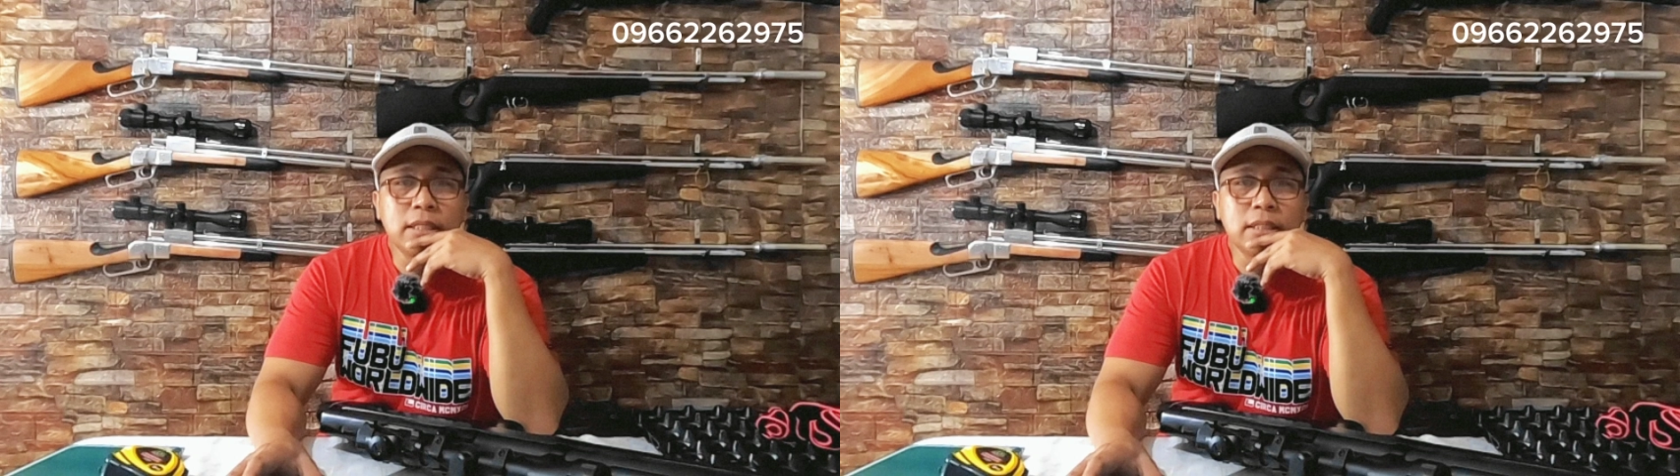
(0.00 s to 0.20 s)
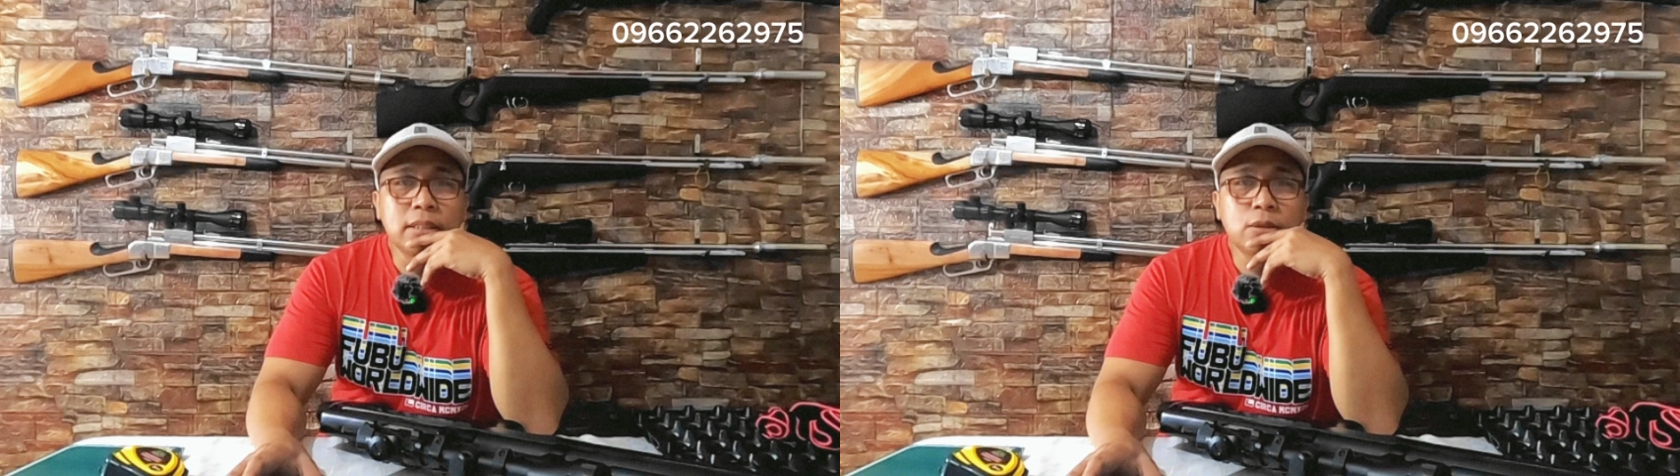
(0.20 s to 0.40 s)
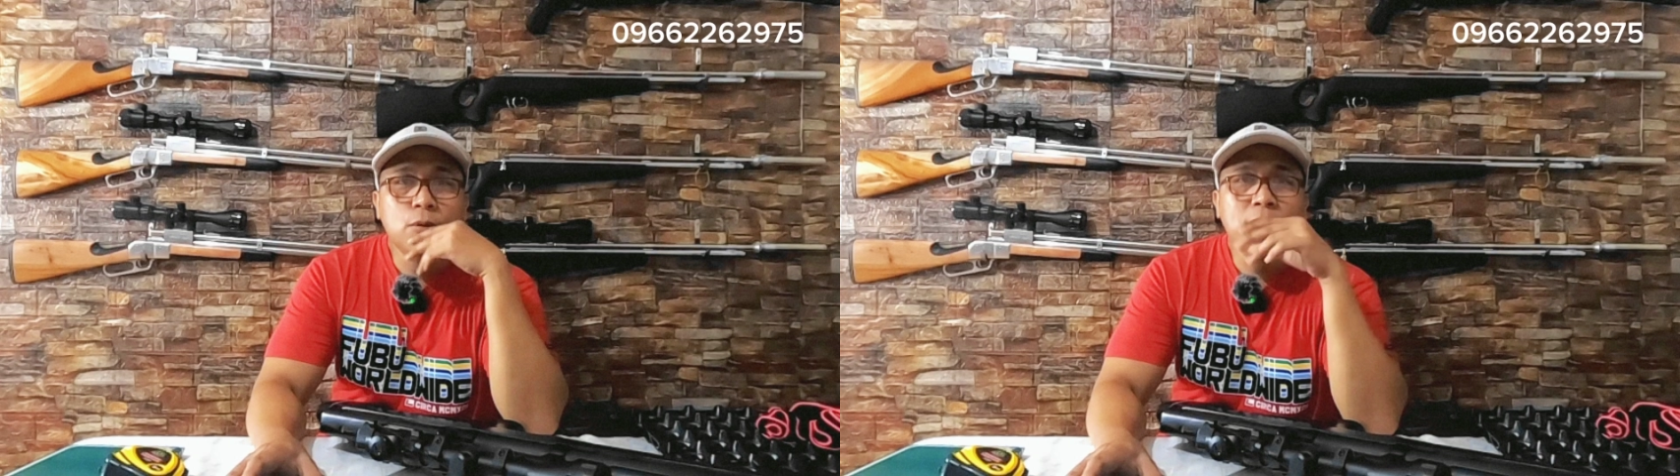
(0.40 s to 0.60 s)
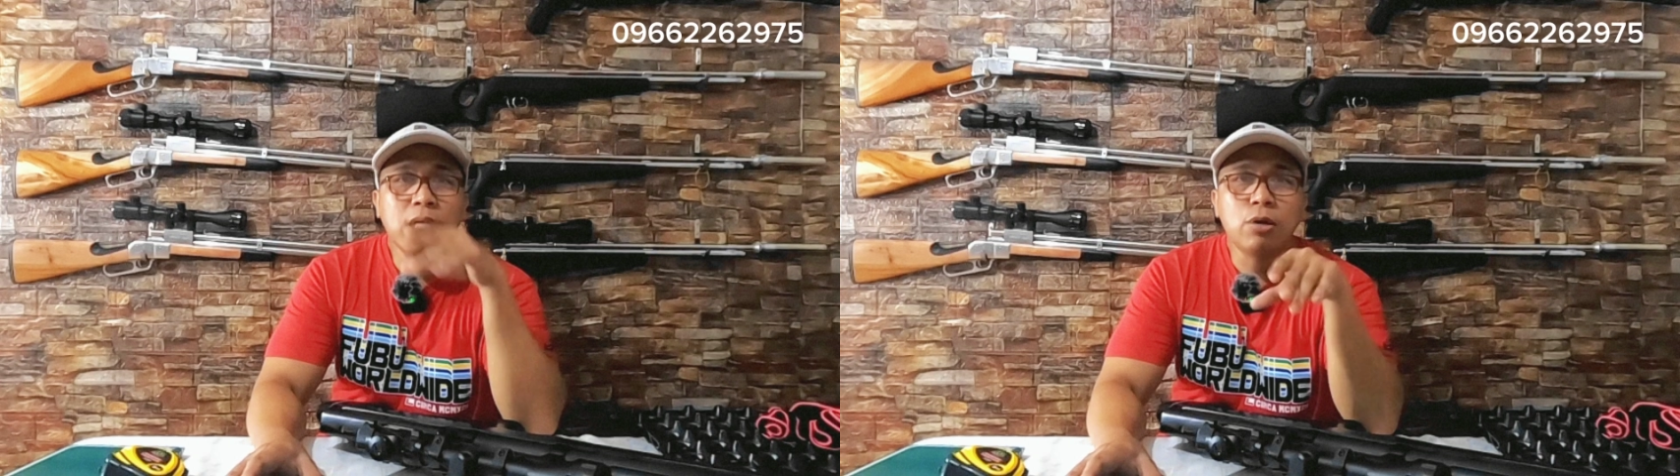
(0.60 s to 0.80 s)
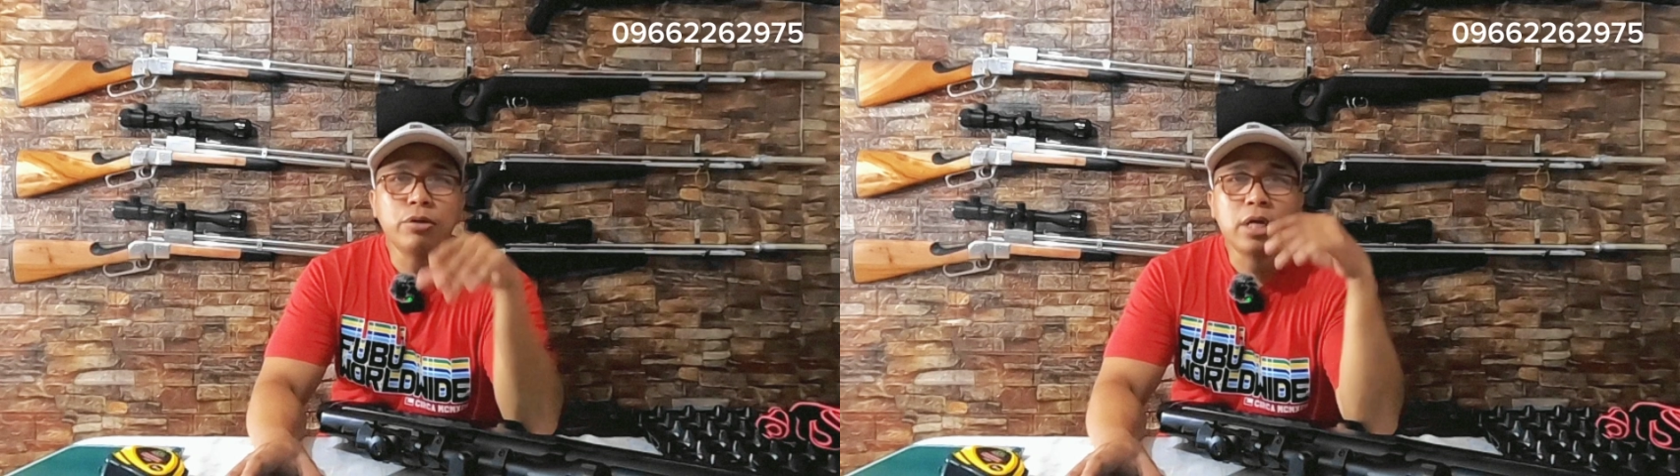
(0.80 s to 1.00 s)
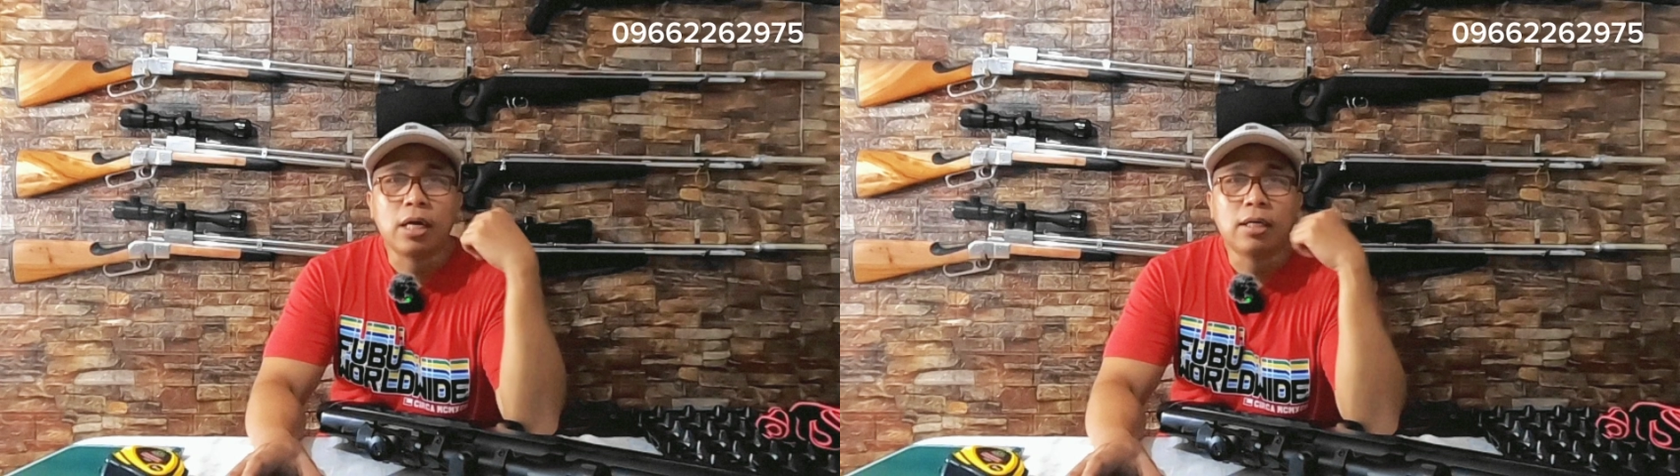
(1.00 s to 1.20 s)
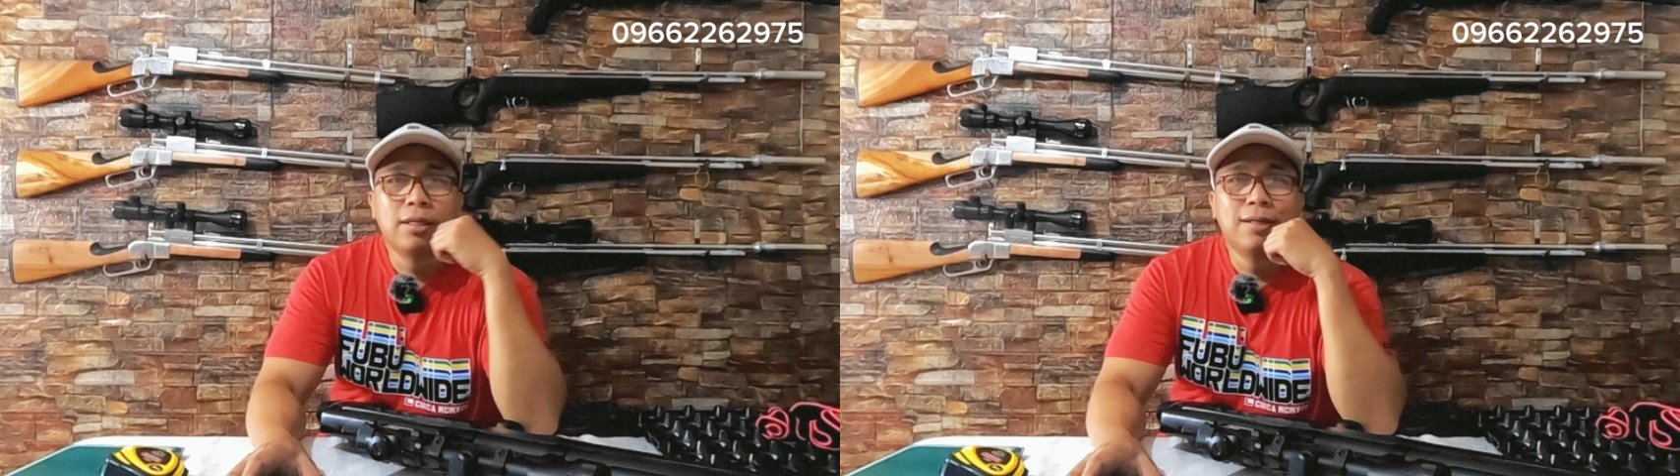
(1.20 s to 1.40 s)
so panalo siya.